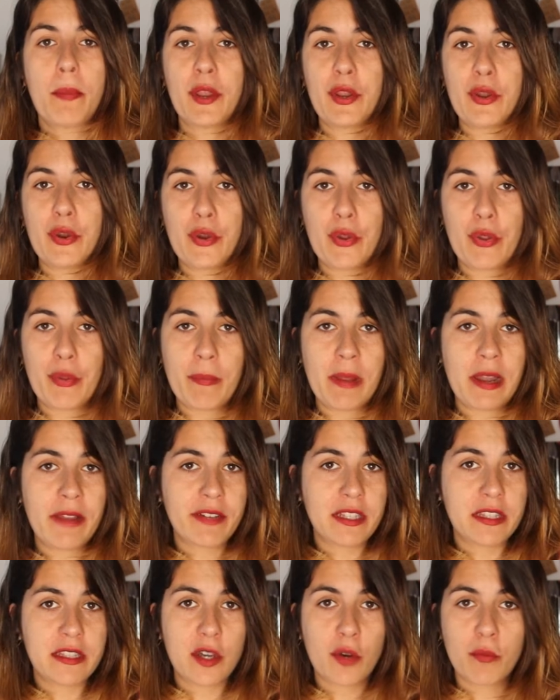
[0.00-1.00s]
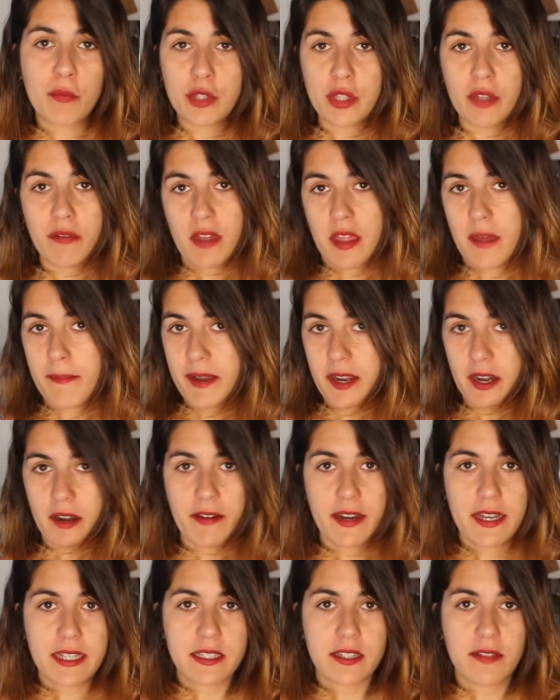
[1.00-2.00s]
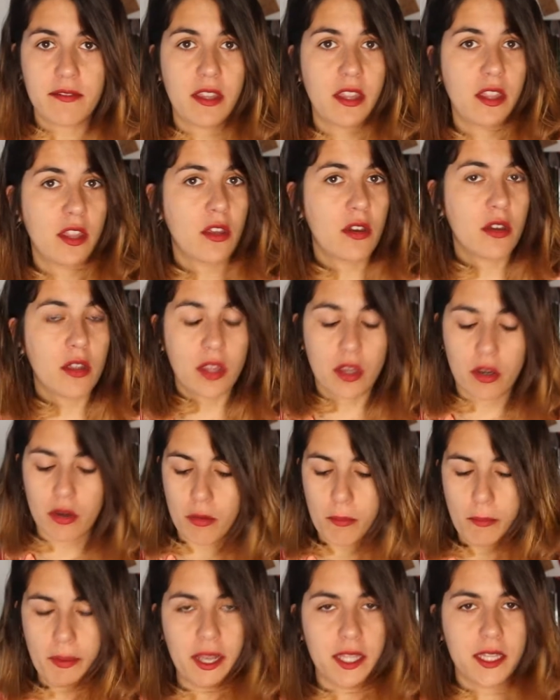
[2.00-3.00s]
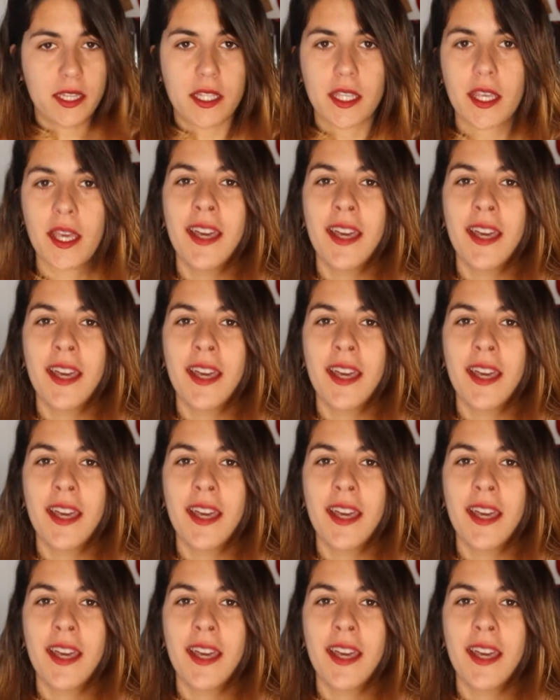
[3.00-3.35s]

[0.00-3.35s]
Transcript: pero hoy me he levantado motivada para grabar este vídeo y digo, para adelante.